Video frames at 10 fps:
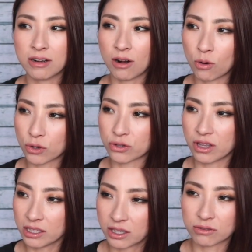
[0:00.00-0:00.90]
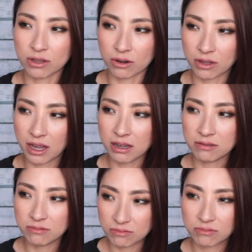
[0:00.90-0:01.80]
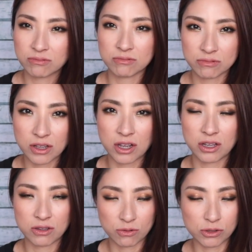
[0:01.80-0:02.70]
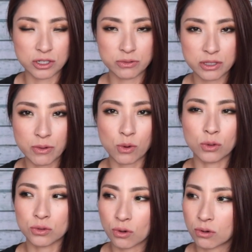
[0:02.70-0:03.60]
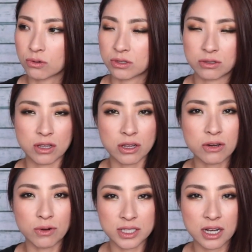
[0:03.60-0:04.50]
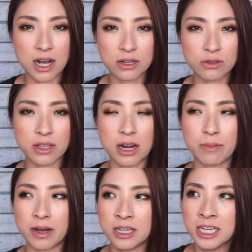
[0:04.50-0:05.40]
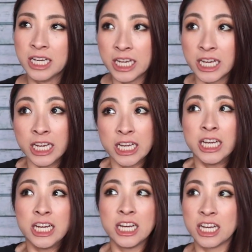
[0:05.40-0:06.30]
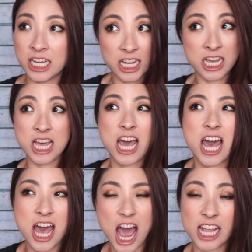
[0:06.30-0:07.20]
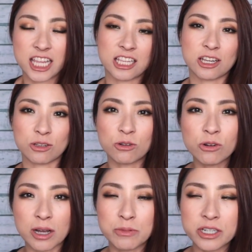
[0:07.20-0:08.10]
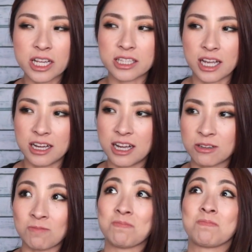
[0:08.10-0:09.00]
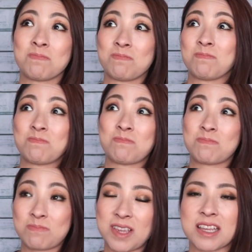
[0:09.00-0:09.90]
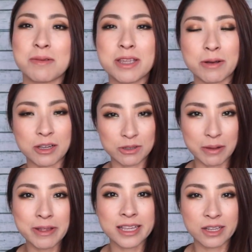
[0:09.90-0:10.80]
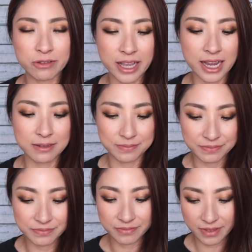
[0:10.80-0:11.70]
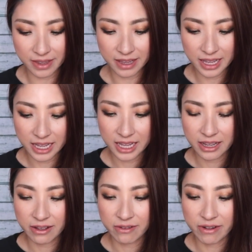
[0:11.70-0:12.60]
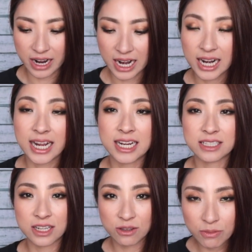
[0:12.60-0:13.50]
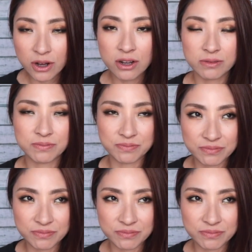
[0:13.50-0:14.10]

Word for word: 過呼吸になってるんだよね。ね、だから自分でもコントロールできる技があるのであればってやったけど、今回無理だった。あとってやってみたけどダメだったので、わからないですけどもあ